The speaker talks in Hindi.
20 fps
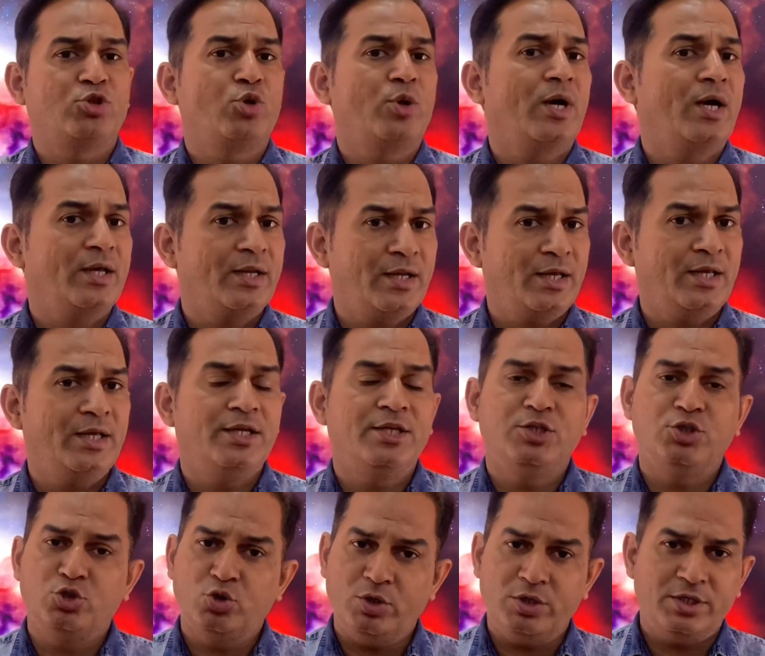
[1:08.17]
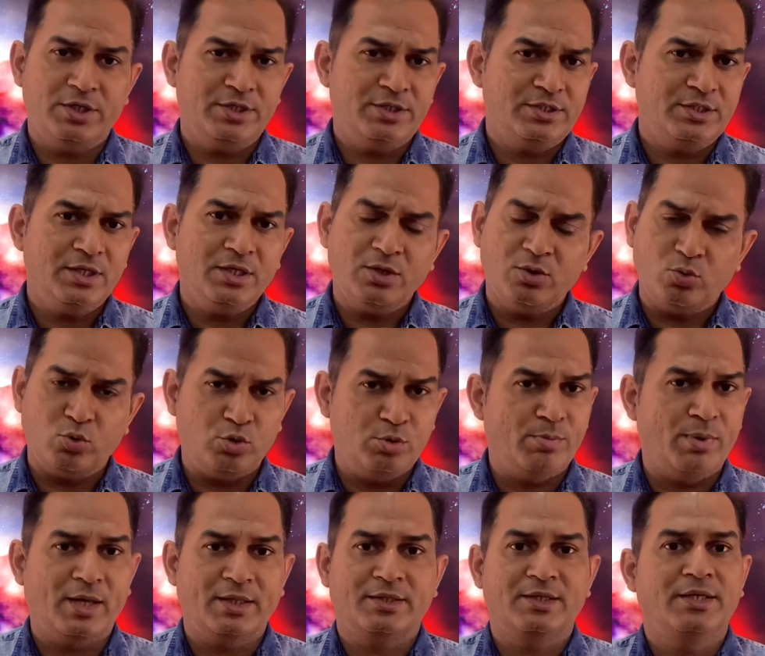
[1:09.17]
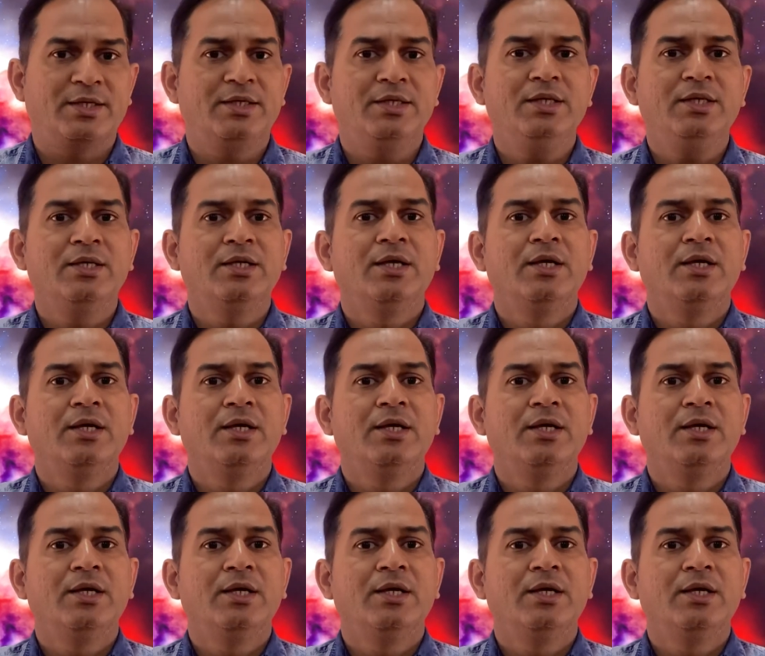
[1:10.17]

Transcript: त्यौहार है इंजॉय कीजिए कोई बात नहीं